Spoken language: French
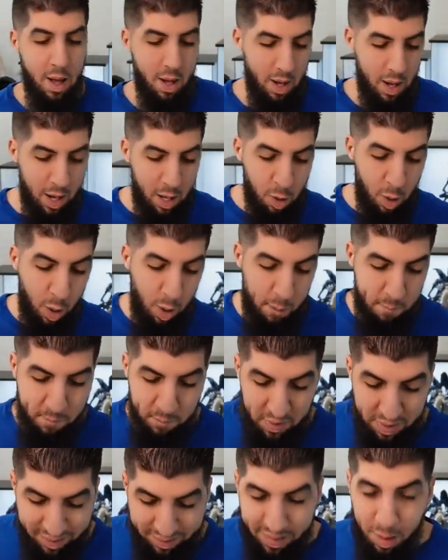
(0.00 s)
Alors,
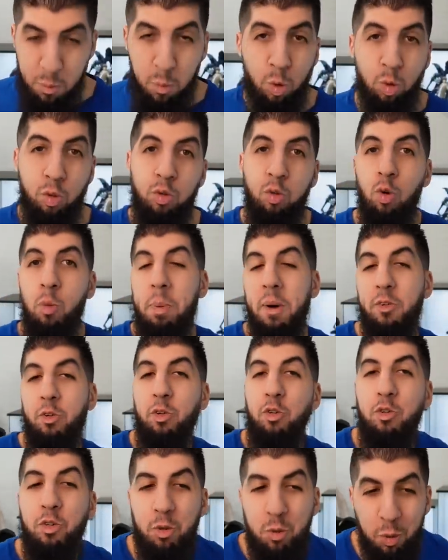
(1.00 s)
ça me saoule parce
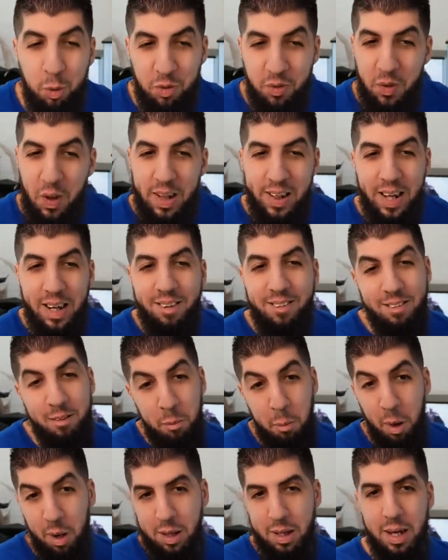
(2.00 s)
que du coup, c'est le taxi
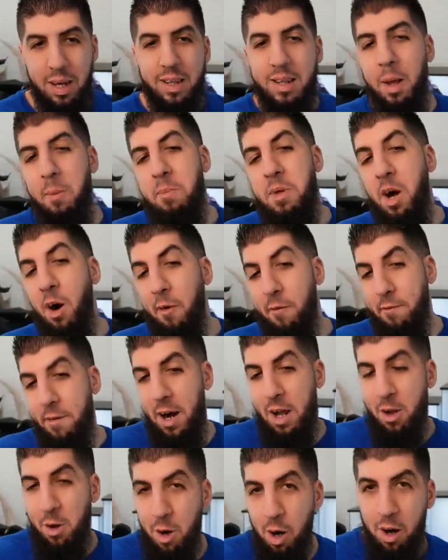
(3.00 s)
board qui a été mis en
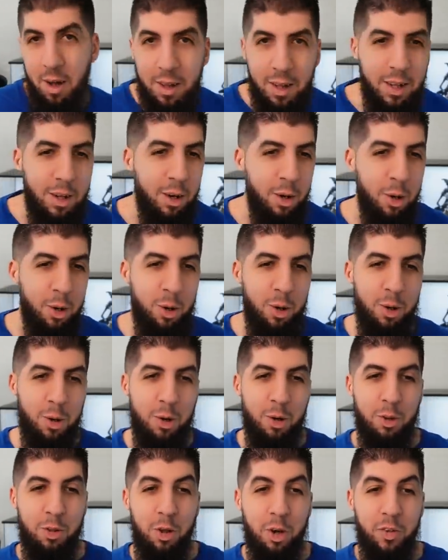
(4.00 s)
valeur
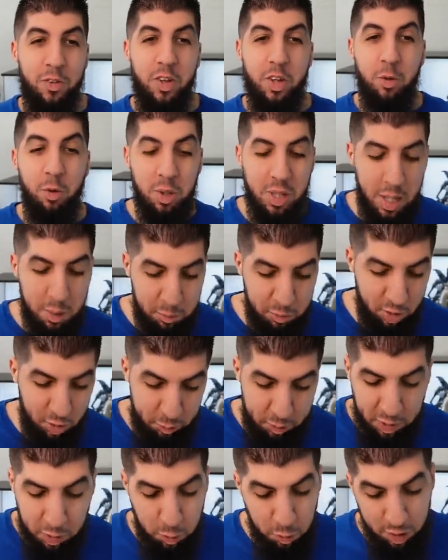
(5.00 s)
euh, dans cette game.
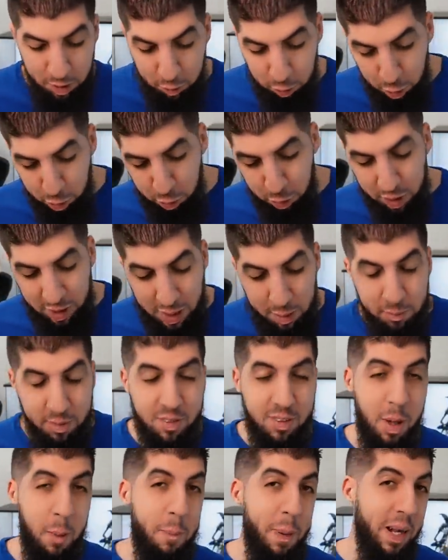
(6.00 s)
J'espère que les autres games, ce
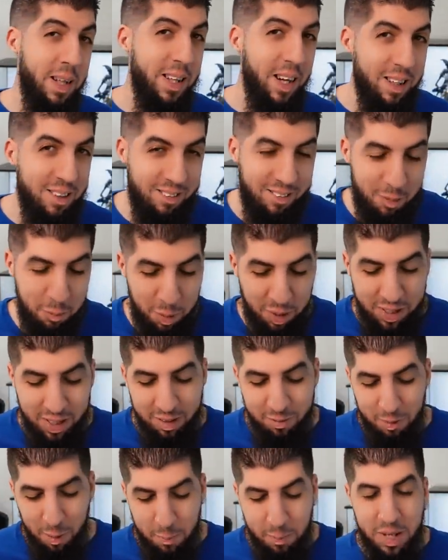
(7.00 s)
sera pas le taxi board
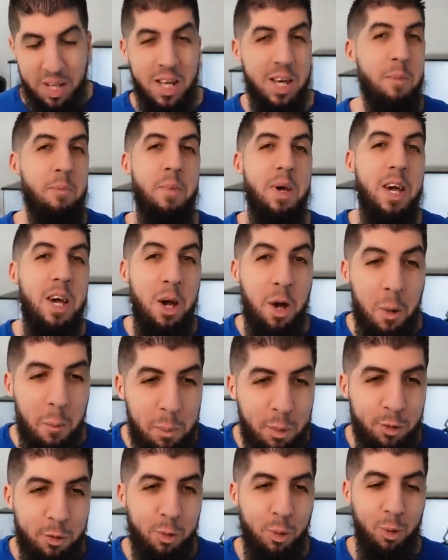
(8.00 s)
qui va briller, mais
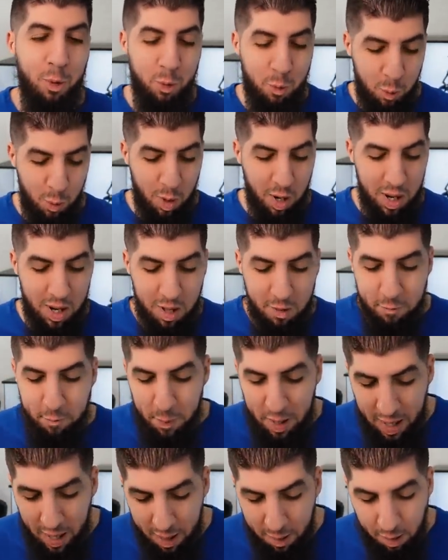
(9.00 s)
plutôt le couleur LF.
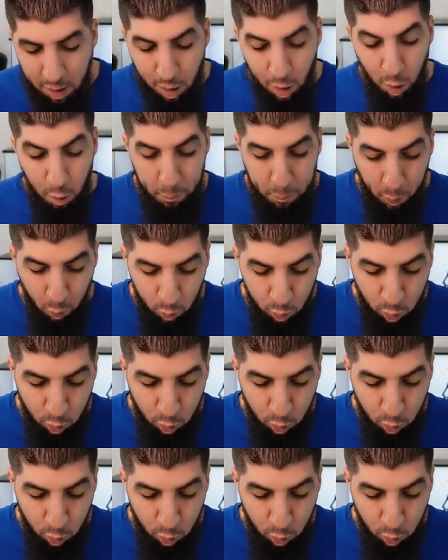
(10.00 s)
Mais là, pour le